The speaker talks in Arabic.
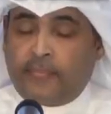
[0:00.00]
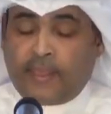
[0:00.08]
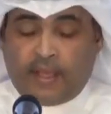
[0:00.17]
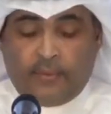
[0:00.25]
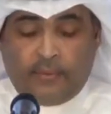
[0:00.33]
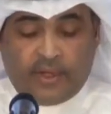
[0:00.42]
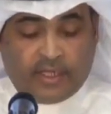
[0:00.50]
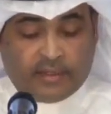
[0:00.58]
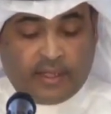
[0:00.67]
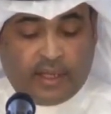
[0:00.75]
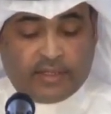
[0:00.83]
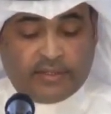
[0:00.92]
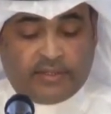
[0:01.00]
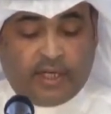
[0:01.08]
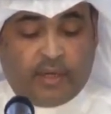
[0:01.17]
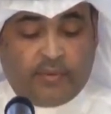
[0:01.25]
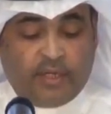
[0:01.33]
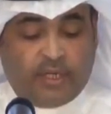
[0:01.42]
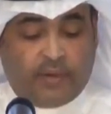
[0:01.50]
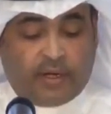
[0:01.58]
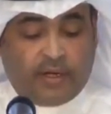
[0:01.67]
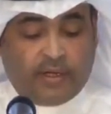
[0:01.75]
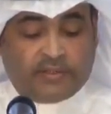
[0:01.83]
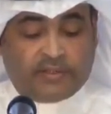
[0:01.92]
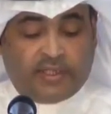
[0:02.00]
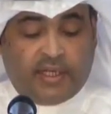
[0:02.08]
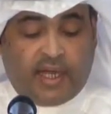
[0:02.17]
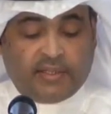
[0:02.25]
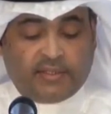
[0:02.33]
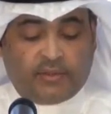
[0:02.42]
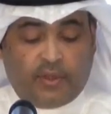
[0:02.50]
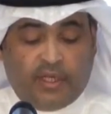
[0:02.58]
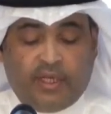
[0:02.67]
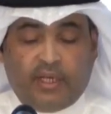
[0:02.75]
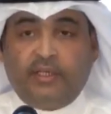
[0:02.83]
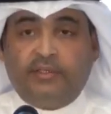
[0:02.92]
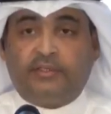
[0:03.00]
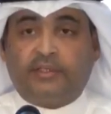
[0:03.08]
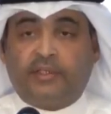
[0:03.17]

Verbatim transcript: أولا الطاقة الاستيعابية لمراكز العزل والعلاج